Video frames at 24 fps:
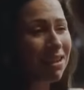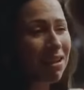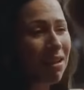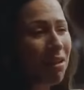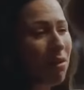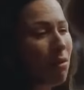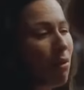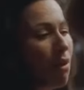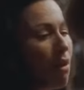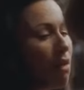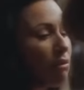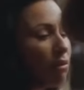
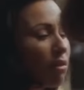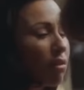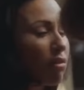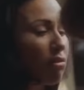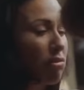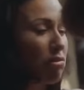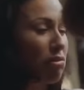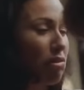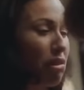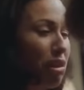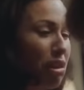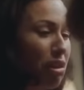Ну и 0,40
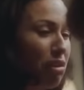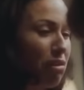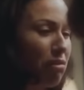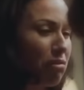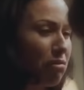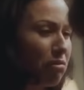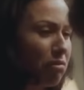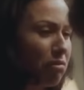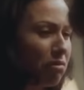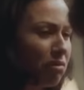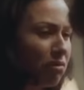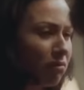тысяч
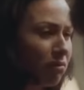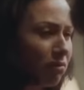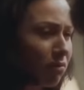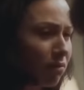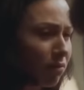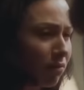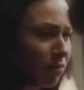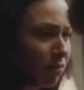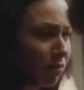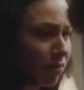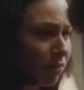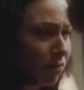
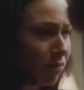проценты.